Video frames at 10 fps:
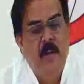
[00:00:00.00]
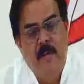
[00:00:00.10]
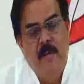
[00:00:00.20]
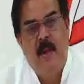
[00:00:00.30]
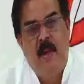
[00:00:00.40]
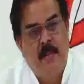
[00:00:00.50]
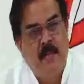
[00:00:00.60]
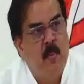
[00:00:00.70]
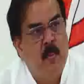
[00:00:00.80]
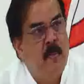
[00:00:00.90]
ఏ విధంగా
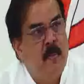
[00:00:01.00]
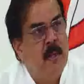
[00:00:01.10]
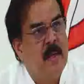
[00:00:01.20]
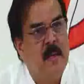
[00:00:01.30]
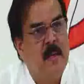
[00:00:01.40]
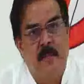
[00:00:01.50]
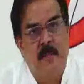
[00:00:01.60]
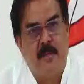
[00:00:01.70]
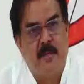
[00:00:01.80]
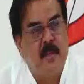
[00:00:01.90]
ప్రజలకు ఉపయోగపడతాయని నేను
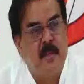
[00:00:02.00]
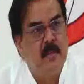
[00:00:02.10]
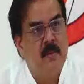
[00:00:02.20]
ప్రశ్నిస్తున్నాను